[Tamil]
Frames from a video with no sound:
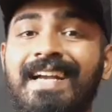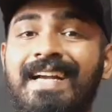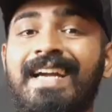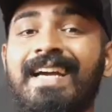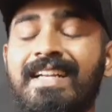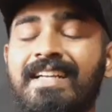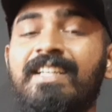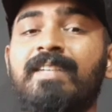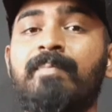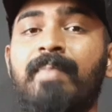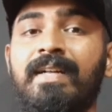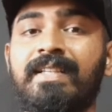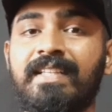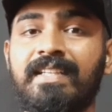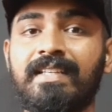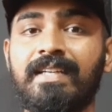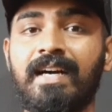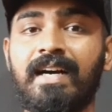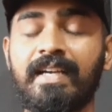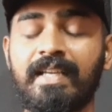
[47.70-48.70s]
எங்கே இருக்குதுன்னு
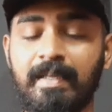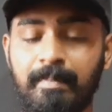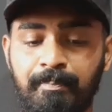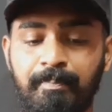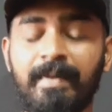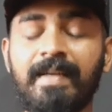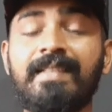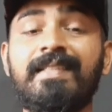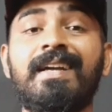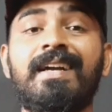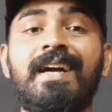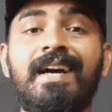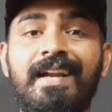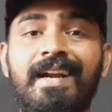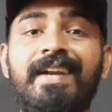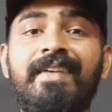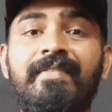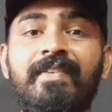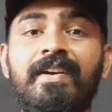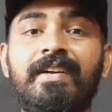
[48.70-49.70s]
பார்த்தீங்கன்னா இப்போ இந்த
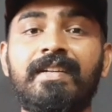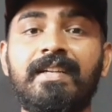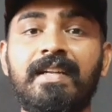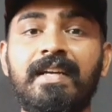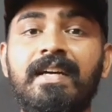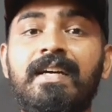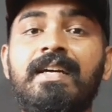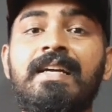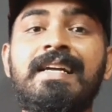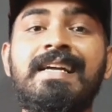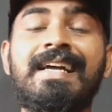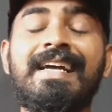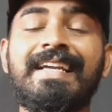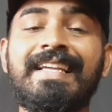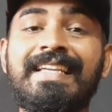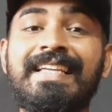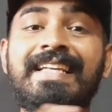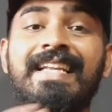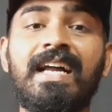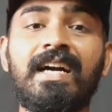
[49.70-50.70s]
கரண்ட் வேர்ல்டில்
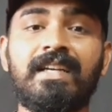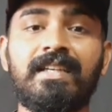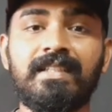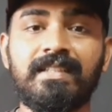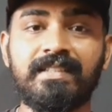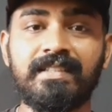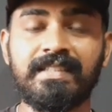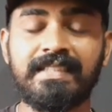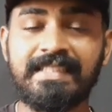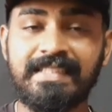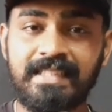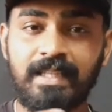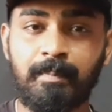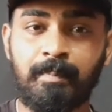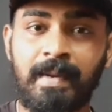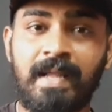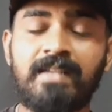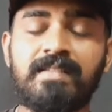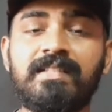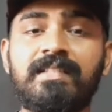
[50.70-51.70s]
ஈராக் இந்த
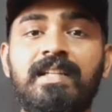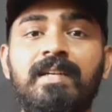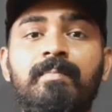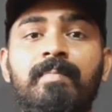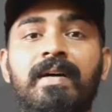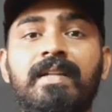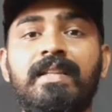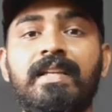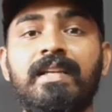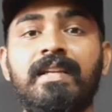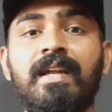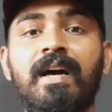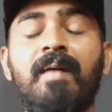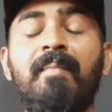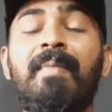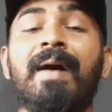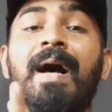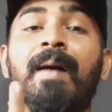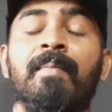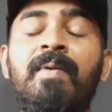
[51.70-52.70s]
பிளேஸில் தான் பார்த்தீங்கன்னா
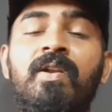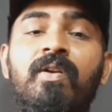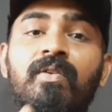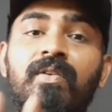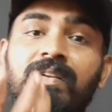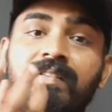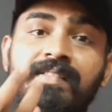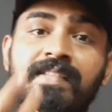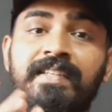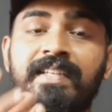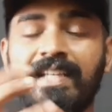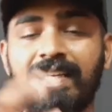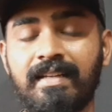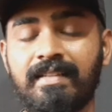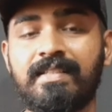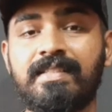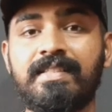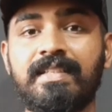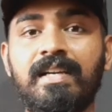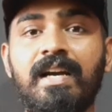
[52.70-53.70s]
பேபிலோன்ற சிட்டி
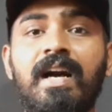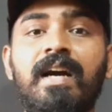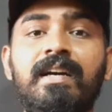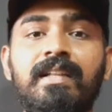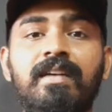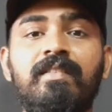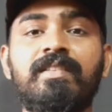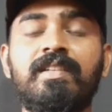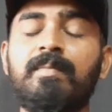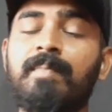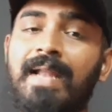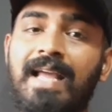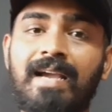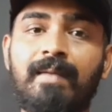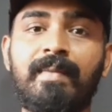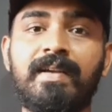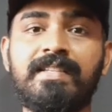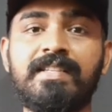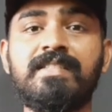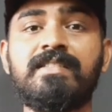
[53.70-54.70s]
இருந்துச்சு அங்கே தான் வந்து பிளாக்
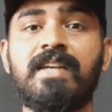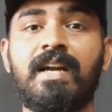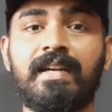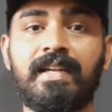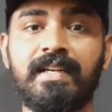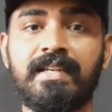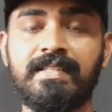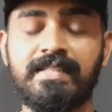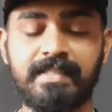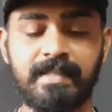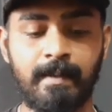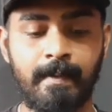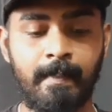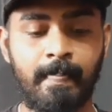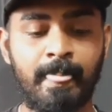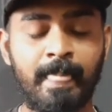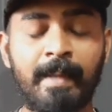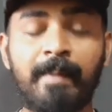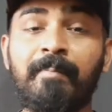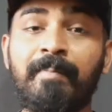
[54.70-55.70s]
மேஜிக் ஸ்டார்ட் ஆகிடுச்சு
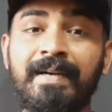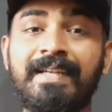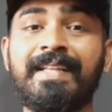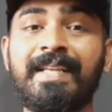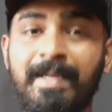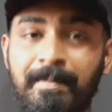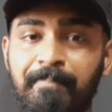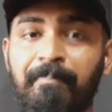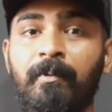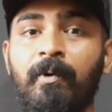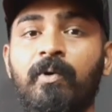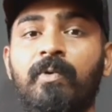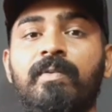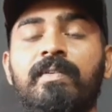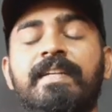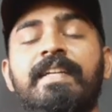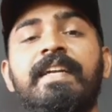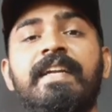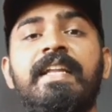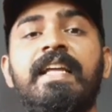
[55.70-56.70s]
பட் இப்போது
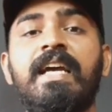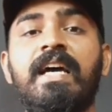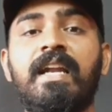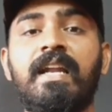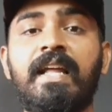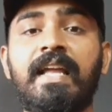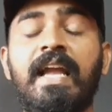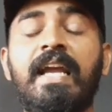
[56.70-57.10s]
இந்தியாவில்